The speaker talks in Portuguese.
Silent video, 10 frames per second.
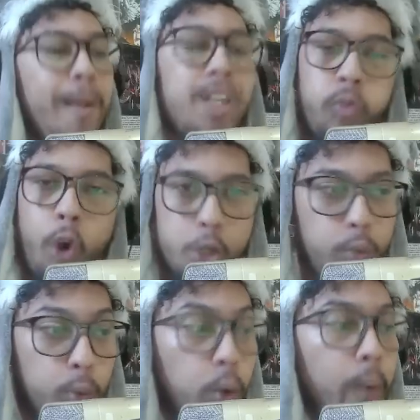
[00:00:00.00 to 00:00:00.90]
forte do
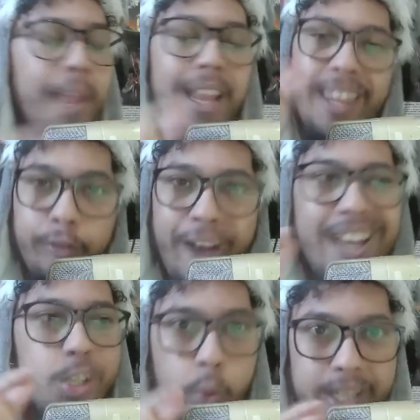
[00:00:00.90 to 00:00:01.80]
mundo. Ele tem
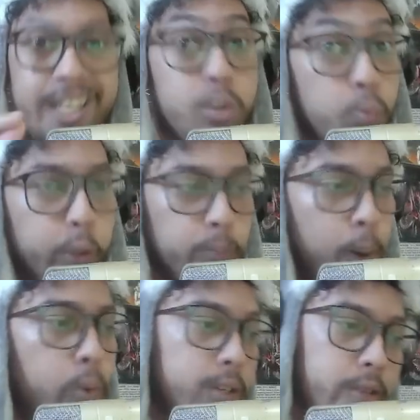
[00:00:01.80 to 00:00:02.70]
várias coisinhas muito
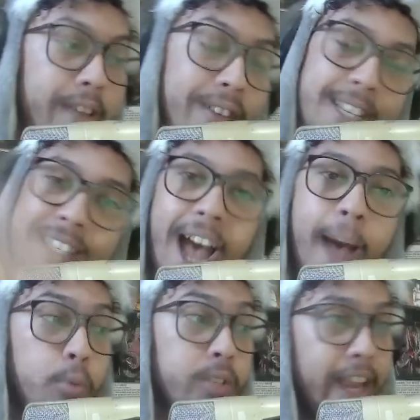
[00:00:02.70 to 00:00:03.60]
boas. Ele consegue fazer
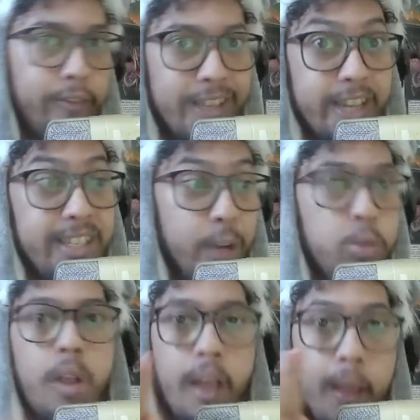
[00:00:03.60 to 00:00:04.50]
sapo, consegue fazer Zeus
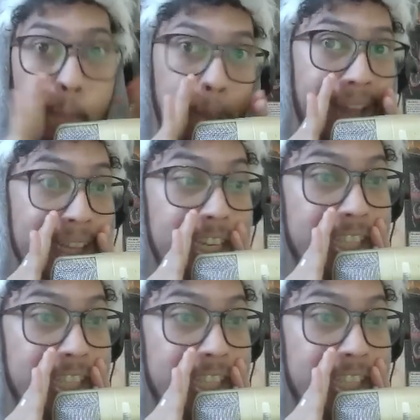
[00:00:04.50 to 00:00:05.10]
pré-lista,